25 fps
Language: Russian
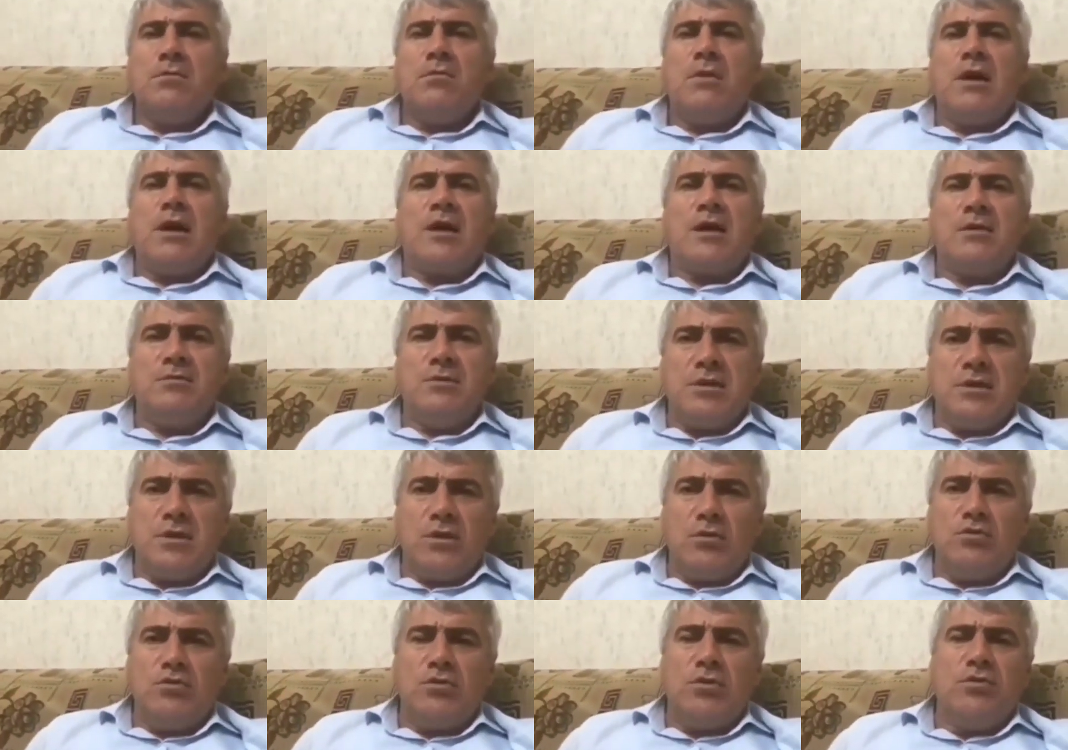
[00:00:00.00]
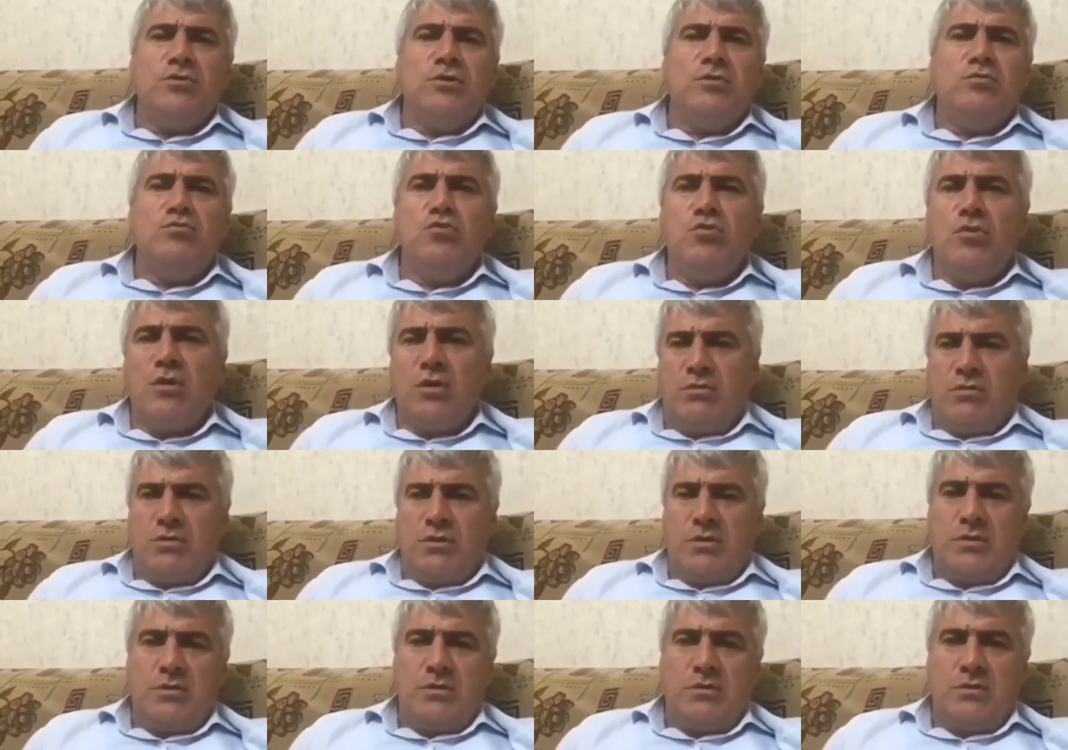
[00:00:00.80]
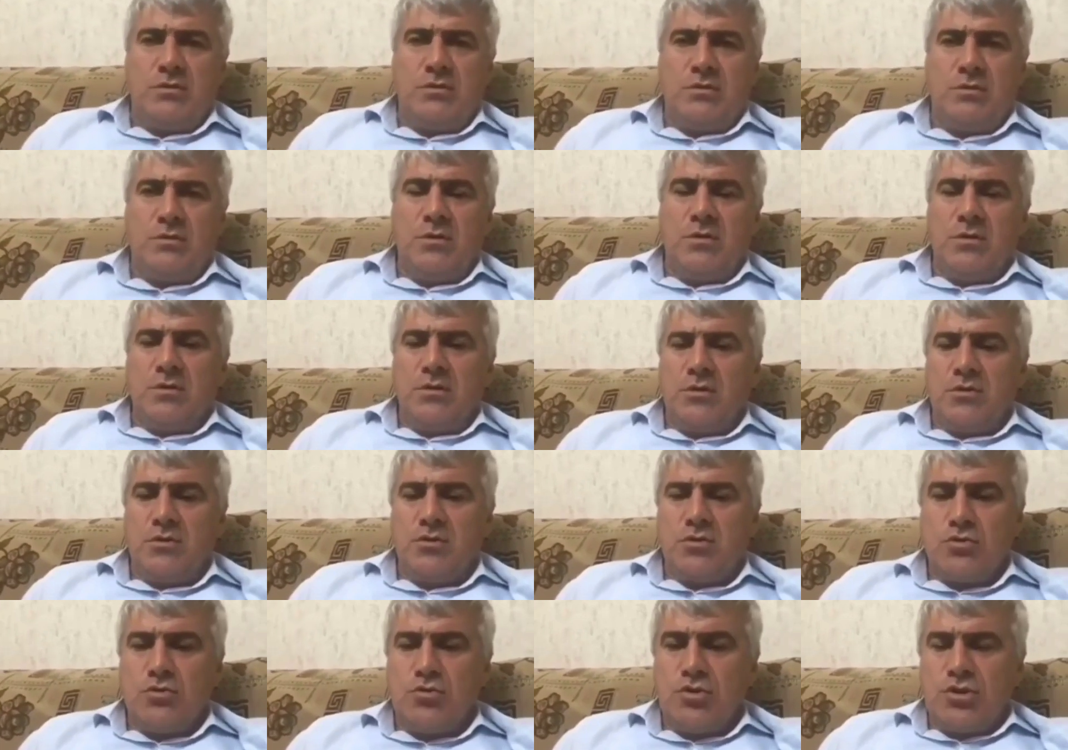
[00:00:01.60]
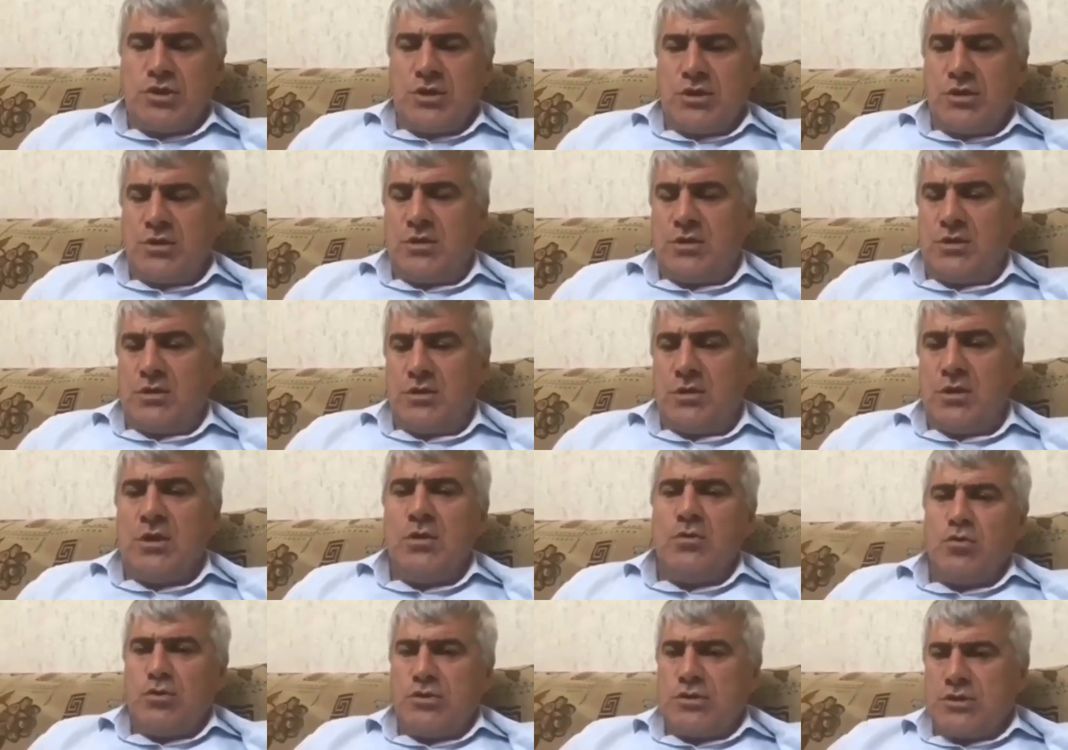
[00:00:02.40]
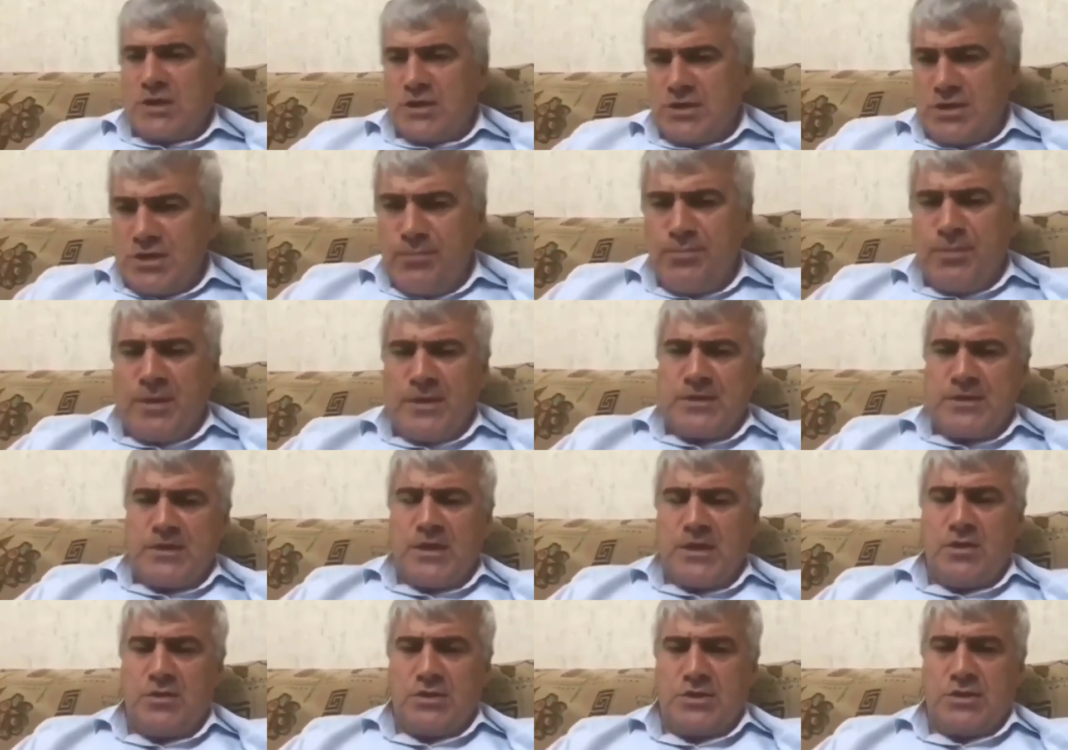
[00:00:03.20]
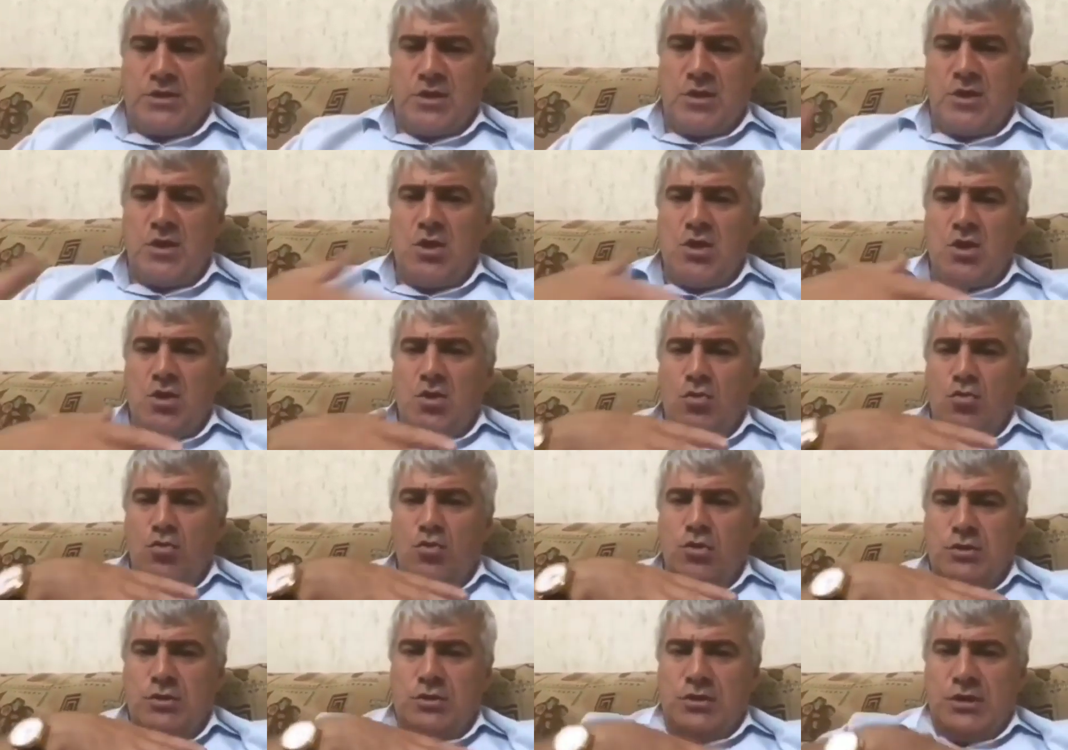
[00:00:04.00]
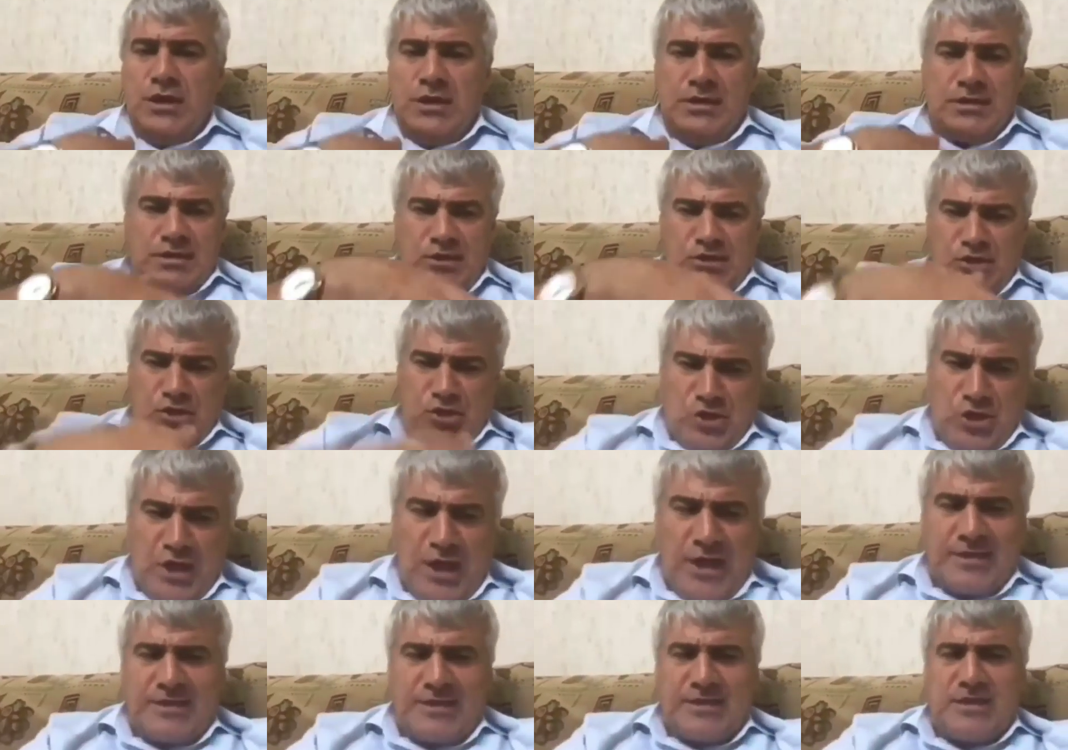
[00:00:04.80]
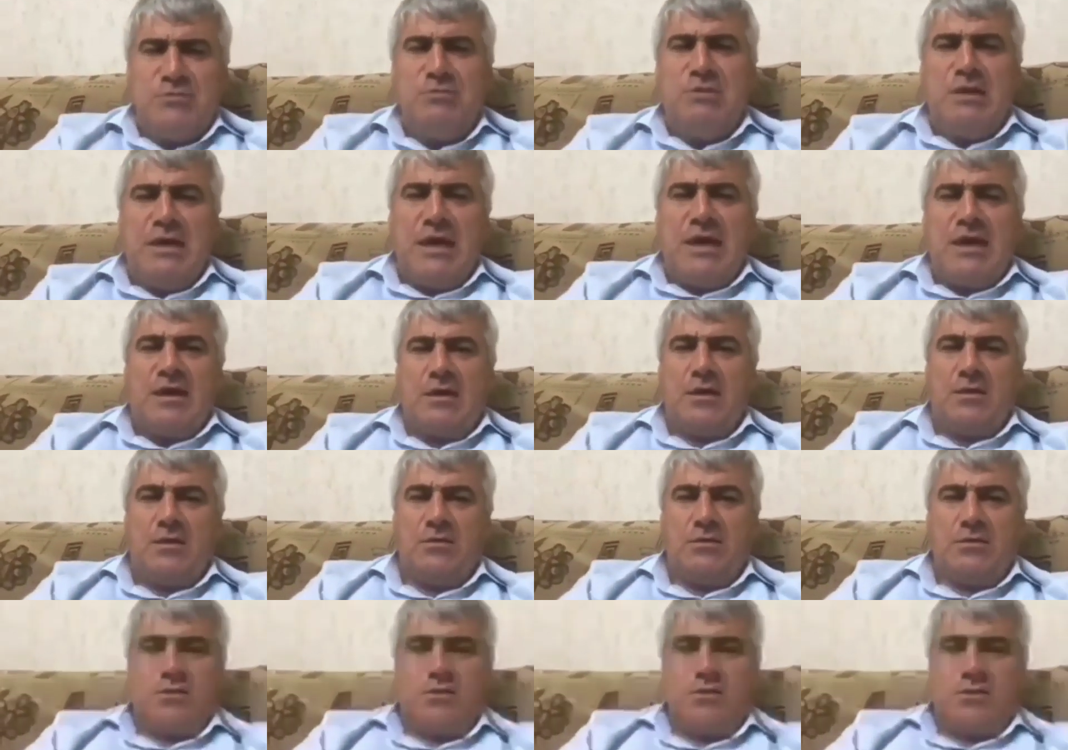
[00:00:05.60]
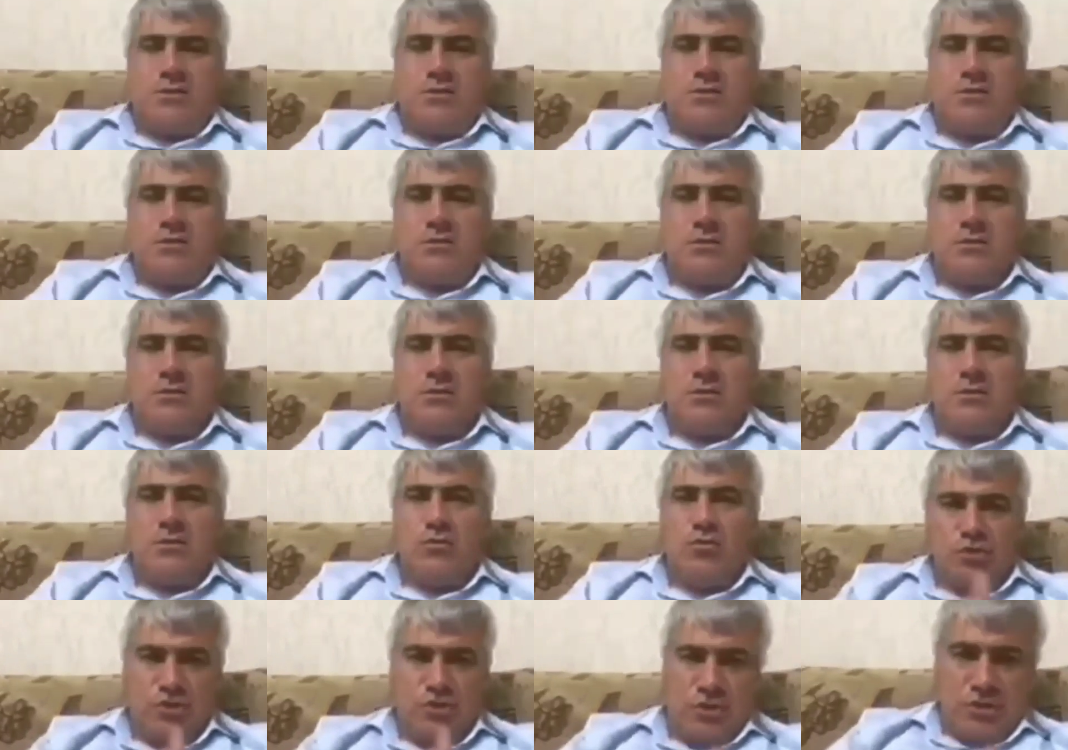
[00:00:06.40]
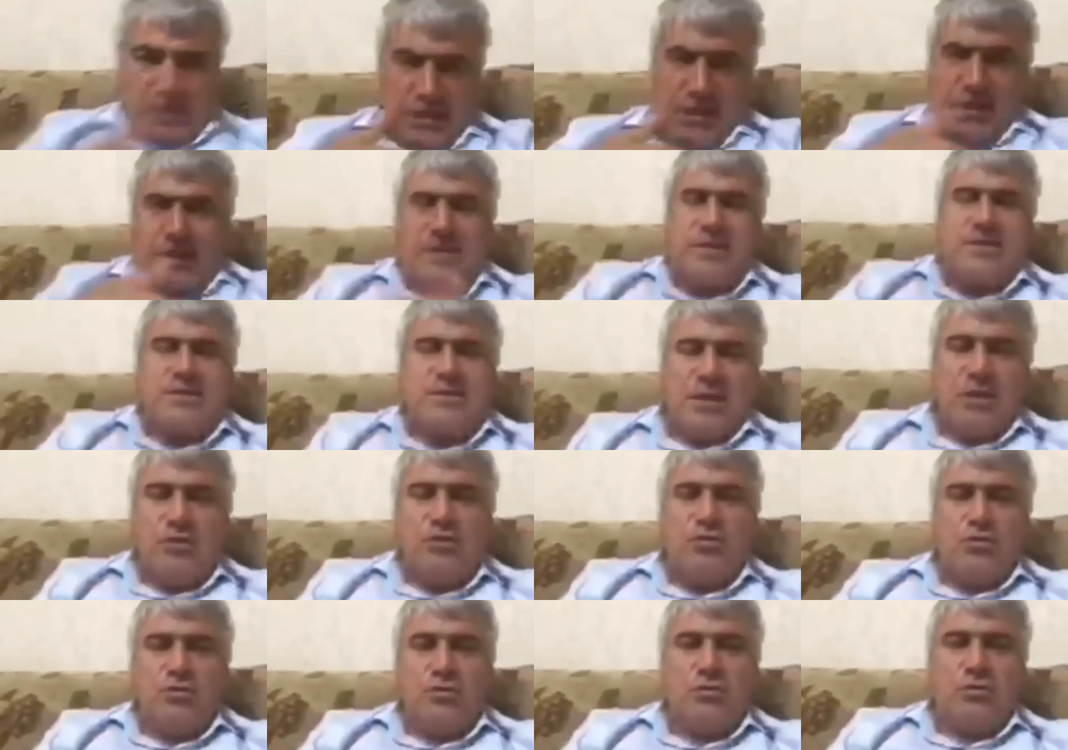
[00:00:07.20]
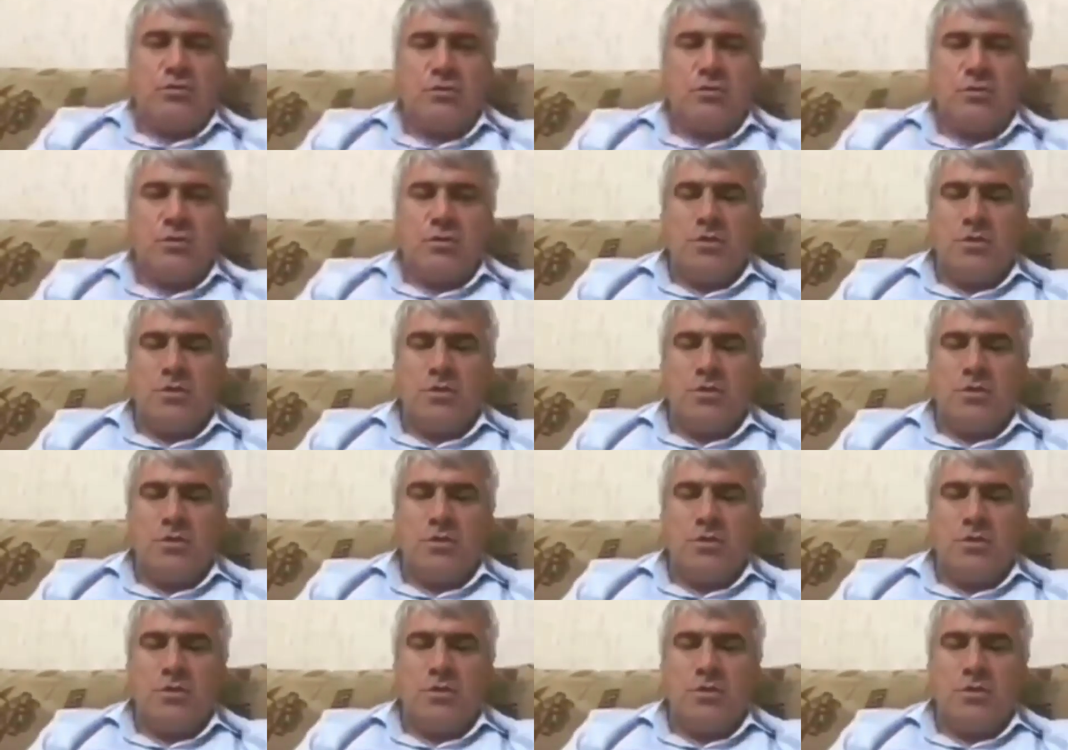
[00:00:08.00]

Магомед Даудов ему говорит. Слушай, говорит, вот скажи, пожалуйста, вот это чья земля, говорит, вот где я стою?